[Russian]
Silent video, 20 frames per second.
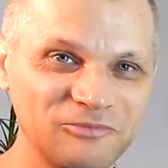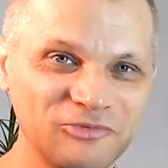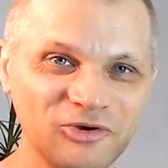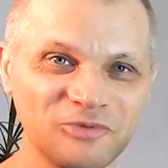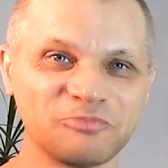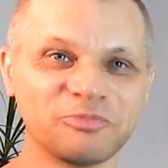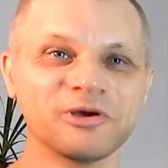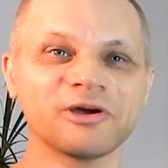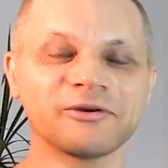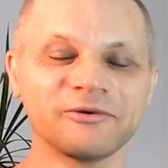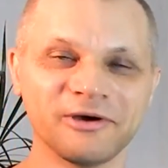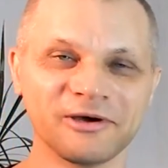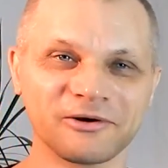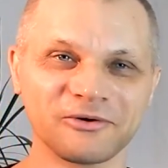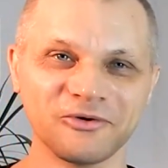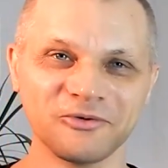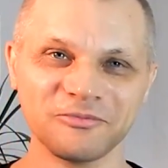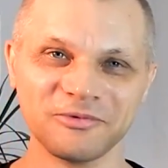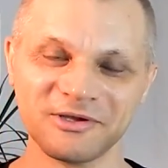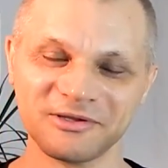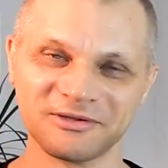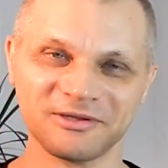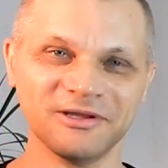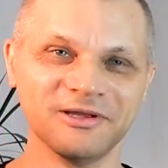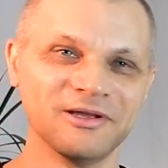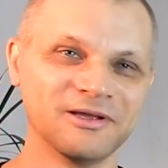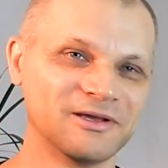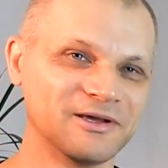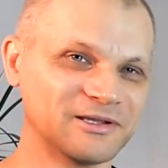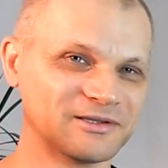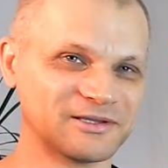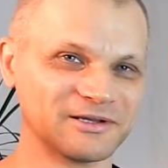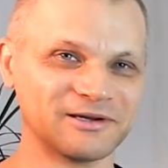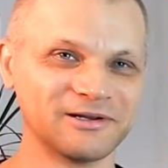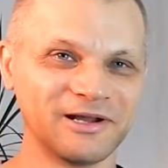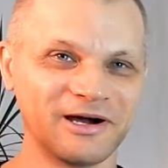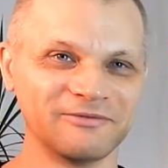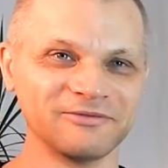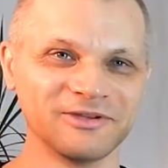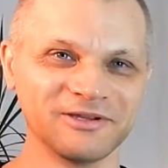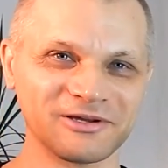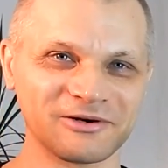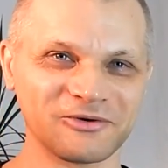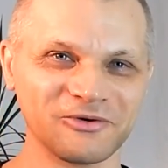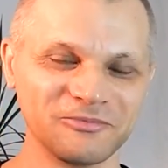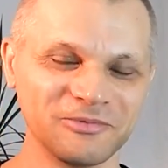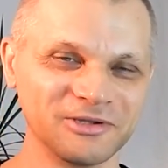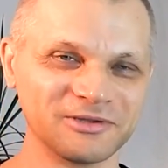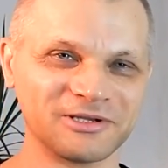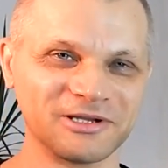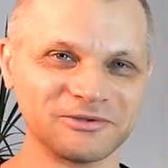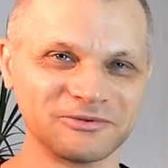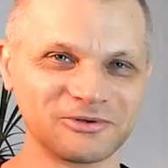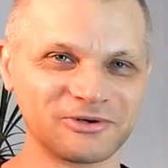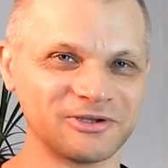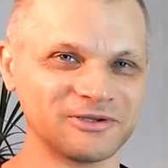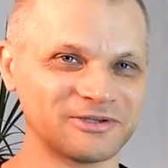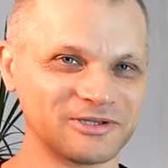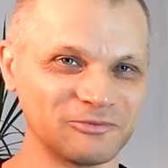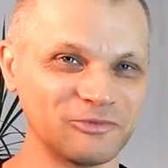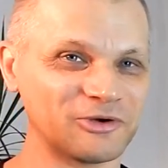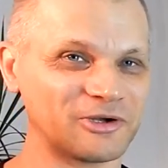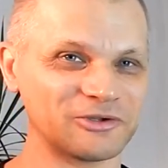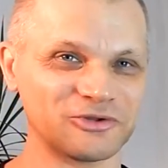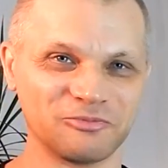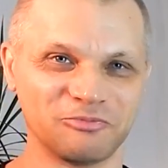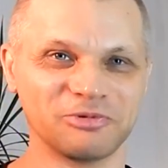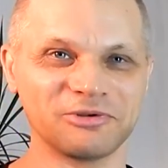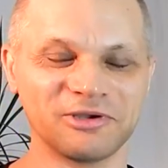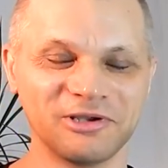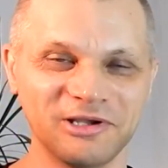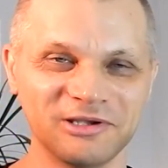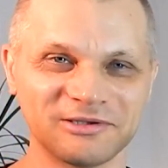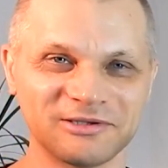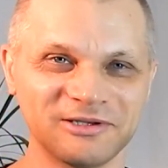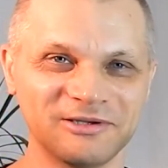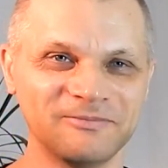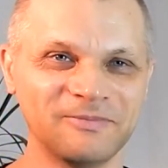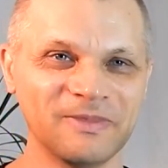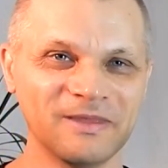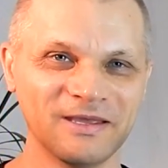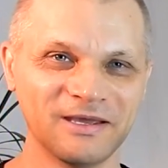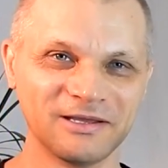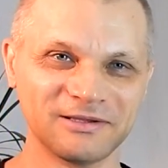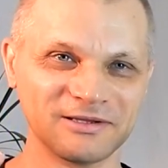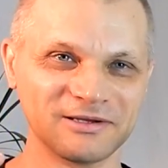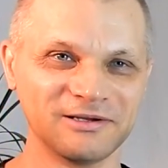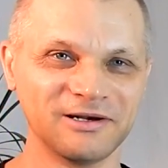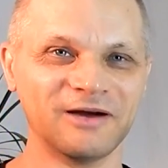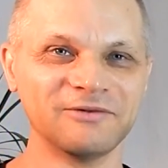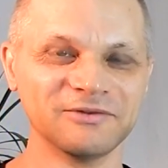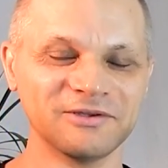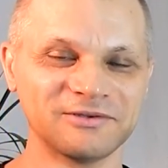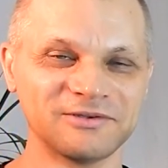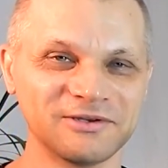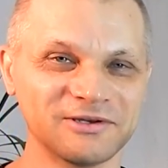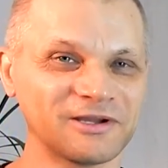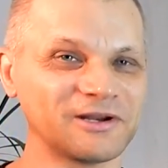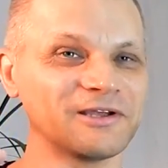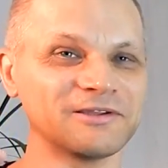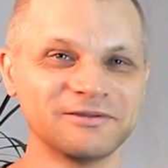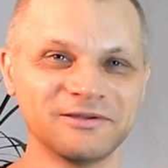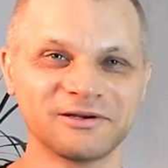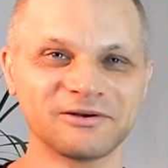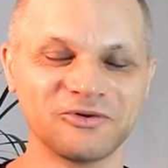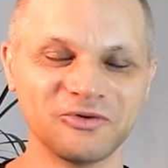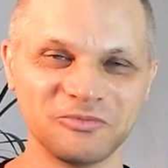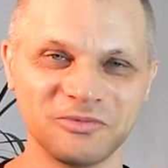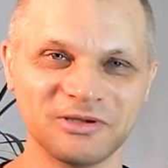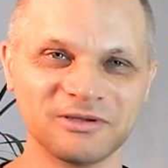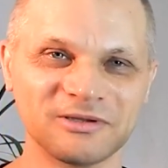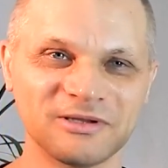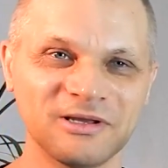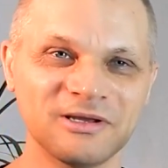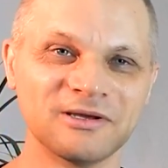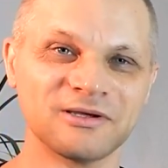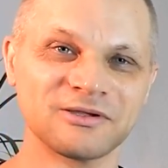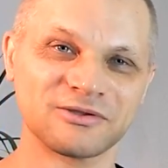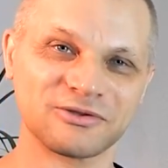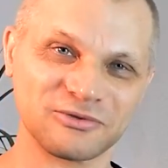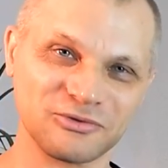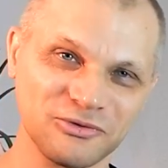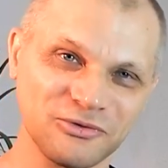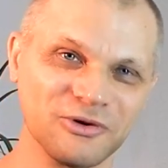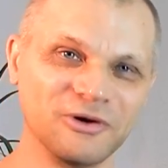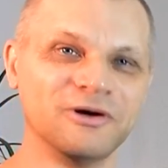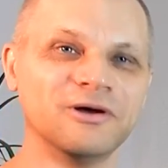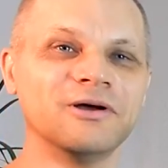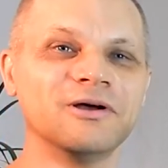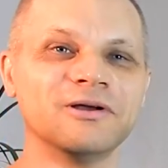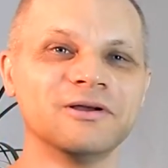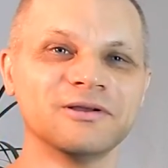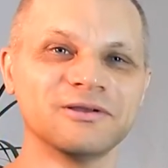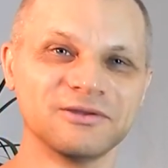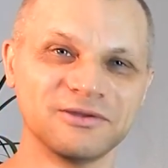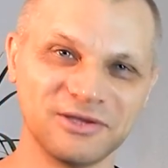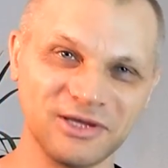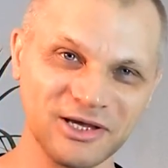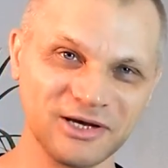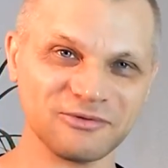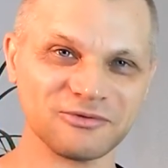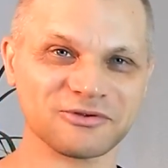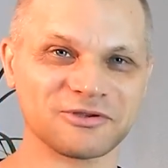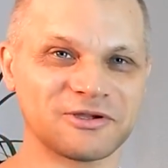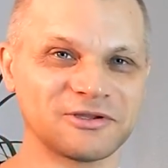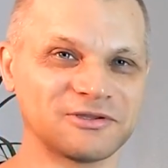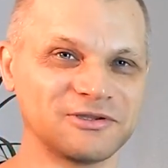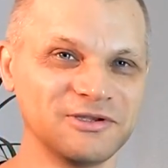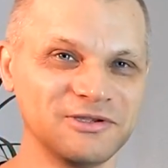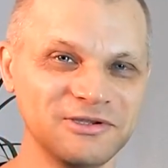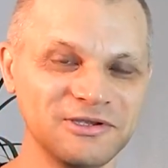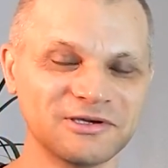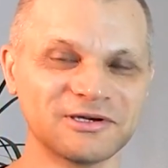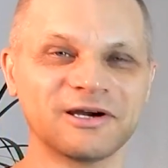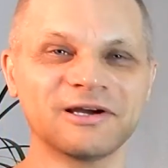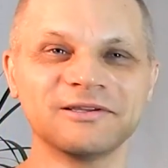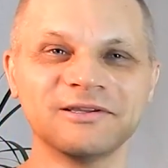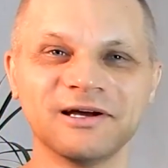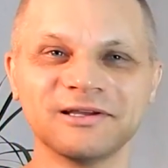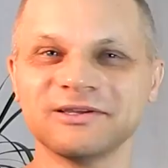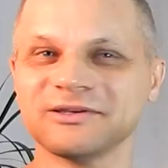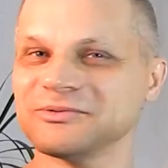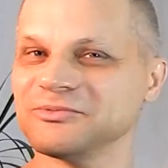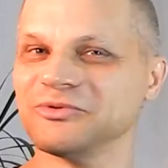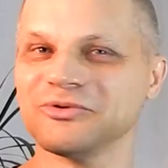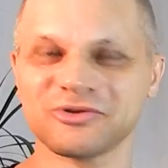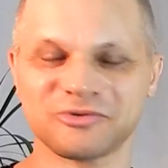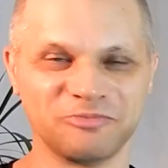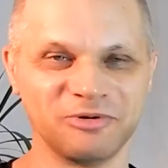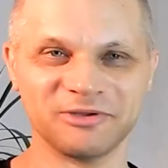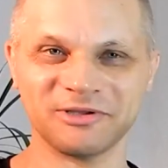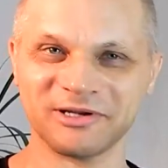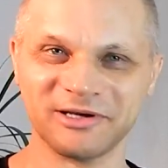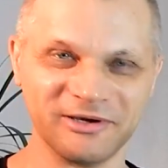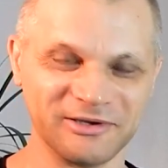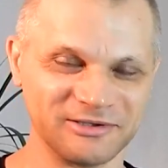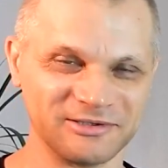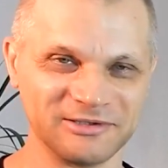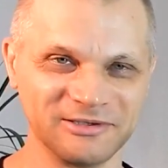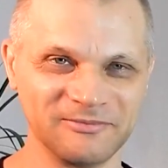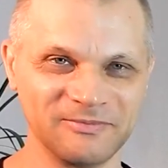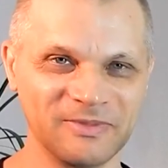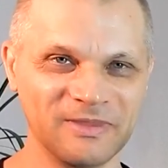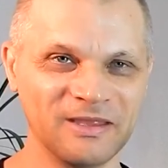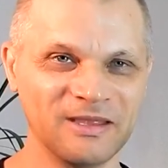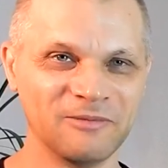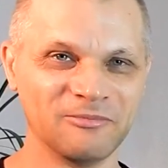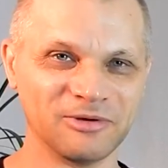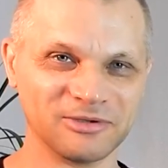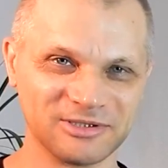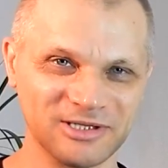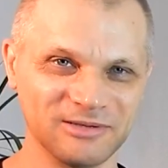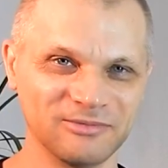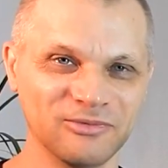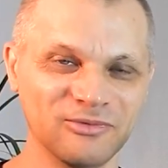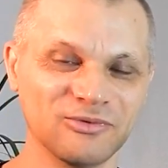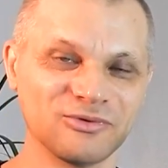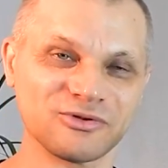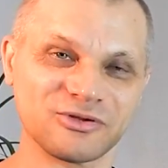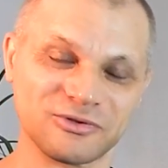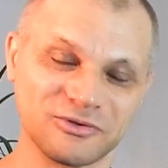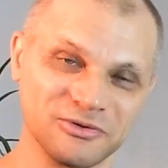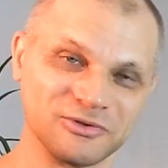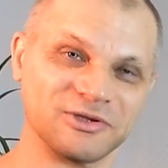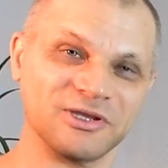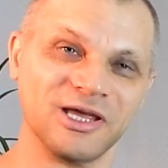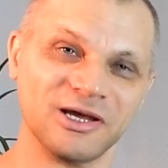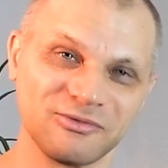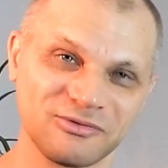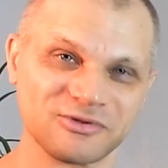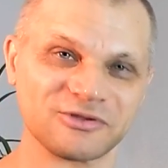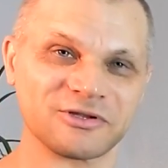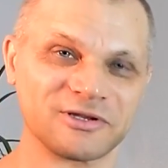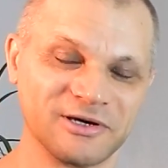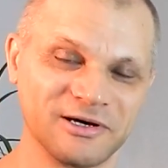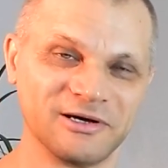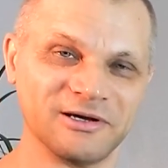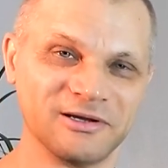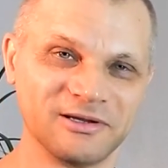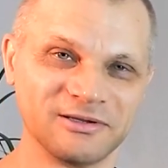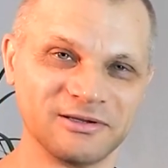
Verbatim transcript: мой первый аргумент, это главный аргумент, который я с тобой хочу поделиться, это главный секретный аргумент, что девушке ты никогда не сможешь понравиться. Потому что девушка